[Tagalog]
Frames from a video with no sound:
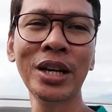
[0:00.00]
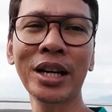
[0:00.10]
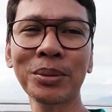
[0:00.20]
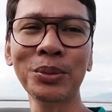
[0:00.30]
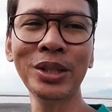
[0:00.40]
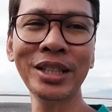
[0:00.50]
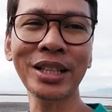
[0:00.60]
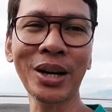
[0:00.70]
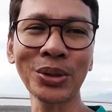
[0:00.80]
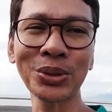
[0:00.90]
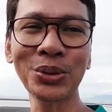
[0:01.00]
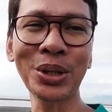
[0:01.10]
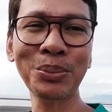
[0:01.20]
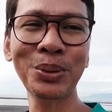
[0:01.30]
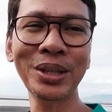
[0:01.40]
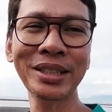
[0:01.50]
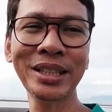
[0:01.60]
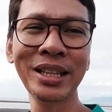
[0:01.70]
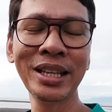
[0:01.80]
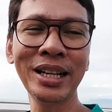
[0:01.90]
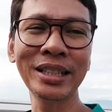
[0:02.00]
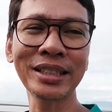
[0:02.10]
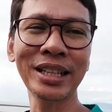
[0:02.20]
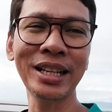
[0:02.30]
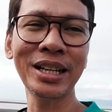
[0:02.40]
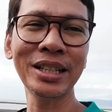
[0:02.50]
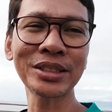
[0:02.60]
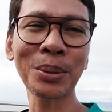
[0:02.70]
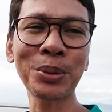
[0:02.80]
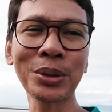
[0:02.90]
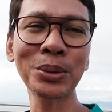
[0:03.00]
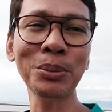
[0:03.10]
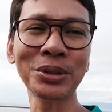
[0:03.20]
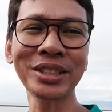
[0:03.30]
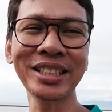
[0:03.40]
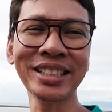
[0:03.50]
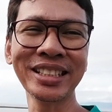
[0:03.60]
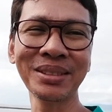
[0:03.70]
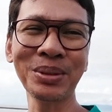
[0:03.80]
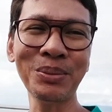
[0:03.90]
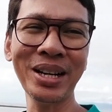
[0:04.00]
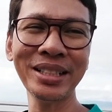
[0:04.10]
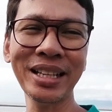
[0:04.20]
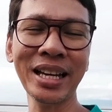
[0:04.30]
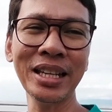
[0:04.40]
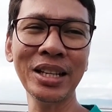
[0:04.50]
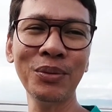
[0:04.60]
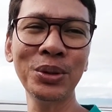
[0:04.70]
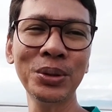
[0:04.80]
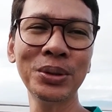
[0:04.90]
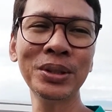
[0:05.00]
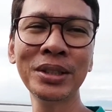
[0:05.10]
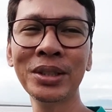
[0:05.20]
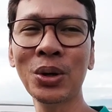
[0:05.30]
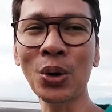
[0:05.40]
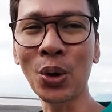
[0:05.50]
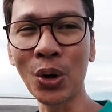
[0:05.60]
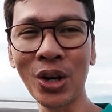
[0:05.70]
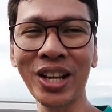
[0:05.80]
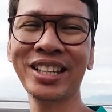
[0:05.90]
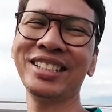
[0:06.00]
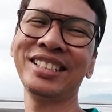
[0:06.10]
At muli ako si Kuya Arvin at uh, syempre good morning. Bye bye. I love you all.